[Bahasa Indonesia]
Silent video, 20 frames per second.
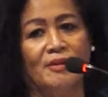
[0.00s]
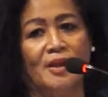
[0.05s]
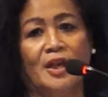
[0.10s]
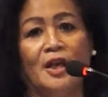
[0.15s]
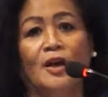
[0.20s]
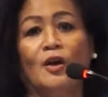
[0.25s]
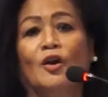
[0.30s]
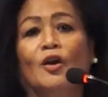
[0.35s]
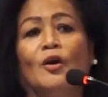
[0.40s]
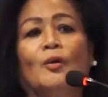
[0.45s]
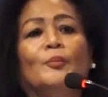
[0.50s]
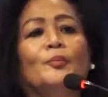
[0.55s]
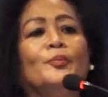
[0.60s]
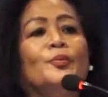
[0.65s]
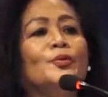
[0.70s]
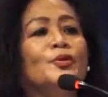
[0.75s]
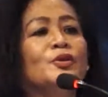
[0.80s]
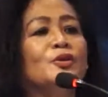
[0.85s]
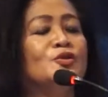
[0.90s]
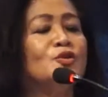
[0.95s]
Jadi kalau
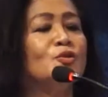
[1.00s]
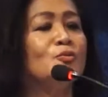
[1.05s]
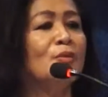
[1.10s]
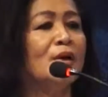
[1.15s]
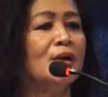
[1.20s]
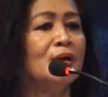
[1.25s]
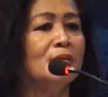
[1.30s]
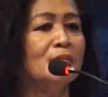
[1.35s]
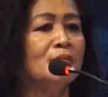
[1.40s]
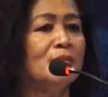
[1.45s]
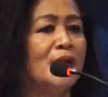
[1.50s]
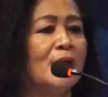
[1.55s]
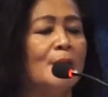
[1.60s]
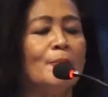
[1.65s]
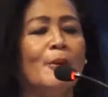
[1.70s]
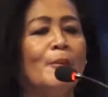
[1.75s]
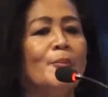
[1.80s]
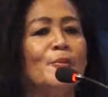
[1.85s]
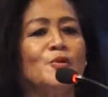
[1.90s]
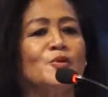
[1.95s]
cuma
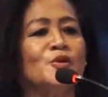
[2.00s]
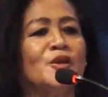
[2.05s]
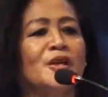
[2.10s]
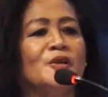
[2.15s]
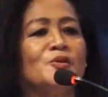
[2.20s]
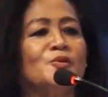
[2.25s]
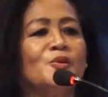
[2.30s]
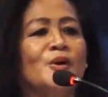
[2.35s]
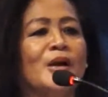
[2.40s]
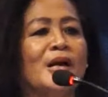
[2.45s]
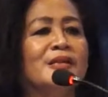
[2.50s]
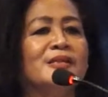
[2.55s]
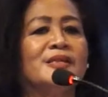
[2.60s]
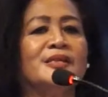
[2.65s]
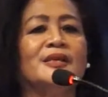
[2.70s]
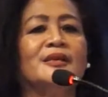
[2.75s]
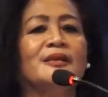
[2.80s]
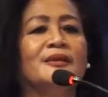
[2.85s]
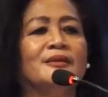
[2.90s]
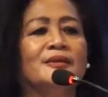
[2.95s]
berapa perusahaan
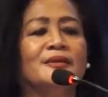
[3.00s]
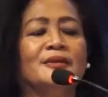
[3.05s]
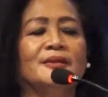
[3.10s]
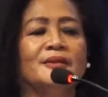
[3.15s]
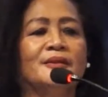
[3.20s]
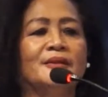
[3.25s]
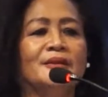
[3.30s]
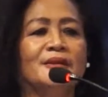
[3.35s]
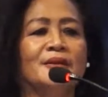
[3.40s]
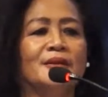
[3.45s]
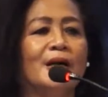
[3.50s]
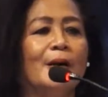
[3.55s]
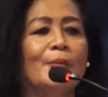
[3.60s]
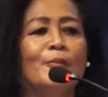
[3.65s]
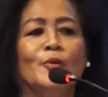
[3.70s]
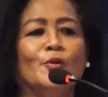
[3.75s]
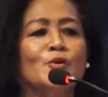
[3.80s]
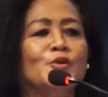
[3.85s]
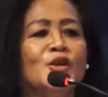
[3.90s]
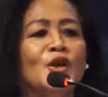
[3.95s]
asuransi, nggak
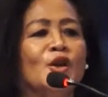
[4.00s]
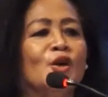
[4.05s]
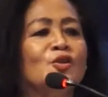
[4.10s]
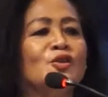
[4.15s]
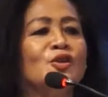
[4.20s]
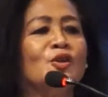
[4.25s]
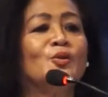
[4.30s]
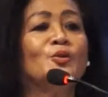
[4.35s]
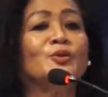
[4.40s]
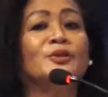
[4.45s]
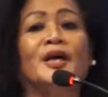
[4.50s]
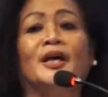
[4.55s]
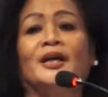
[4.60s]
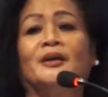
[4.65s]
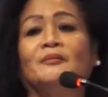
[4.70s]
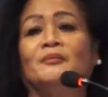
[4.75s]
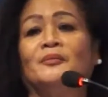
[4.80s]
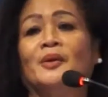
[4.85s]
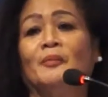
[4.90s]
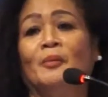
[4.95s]
perlu sikir
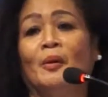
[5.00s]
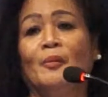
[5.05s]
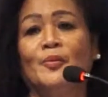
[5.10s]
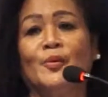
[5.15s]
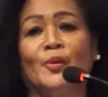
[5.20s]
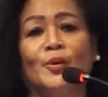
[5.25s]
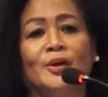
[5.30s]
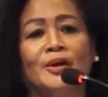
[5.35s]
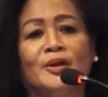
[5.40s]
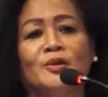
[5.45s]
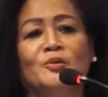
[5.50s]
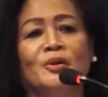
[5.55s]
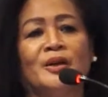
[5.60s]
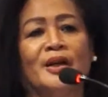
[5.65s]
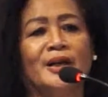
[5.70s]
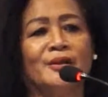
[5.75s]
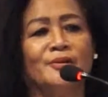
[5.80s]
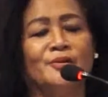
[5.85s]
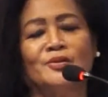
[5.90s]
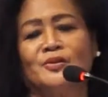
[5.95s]
sikutan Berapa broker
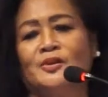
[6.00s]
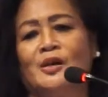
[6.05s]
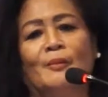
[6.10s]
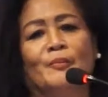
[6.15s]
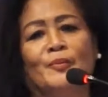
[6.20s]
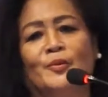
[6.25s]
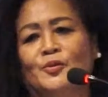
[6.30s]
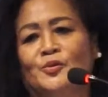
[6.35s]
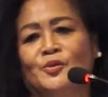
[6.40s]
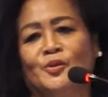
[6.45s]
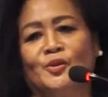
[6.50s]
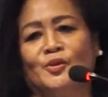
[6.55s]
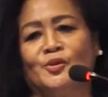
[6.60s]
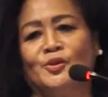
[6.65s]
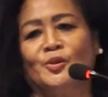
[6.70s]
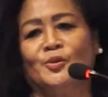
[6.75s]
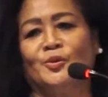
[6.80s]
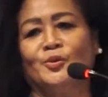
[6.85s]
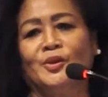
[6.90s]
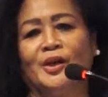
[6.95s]
200 nggak perlu sikir
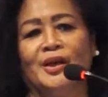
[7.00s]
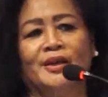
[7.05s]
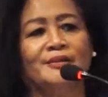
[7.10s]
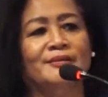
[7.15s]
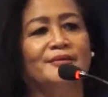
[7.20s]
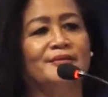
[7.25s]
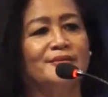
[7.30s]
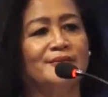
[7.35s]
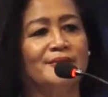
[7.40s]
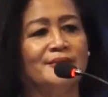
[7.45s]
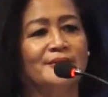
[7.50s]
sikutan